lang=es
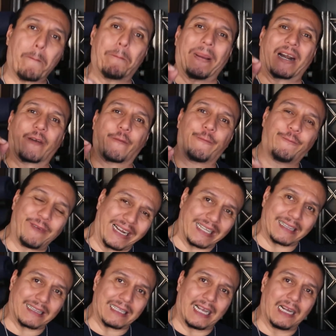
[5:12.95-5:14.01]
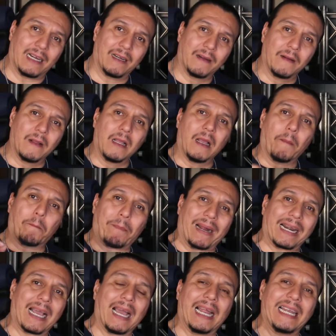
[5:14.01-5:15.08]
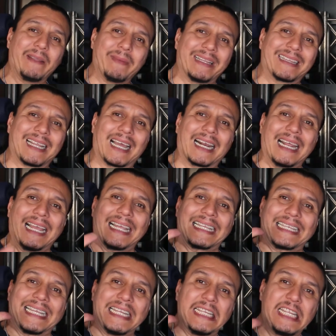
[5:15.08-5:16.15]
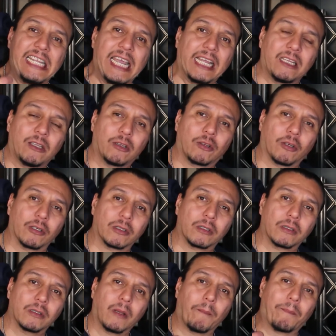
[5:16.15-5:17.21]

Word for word: perfecta para alimentar 500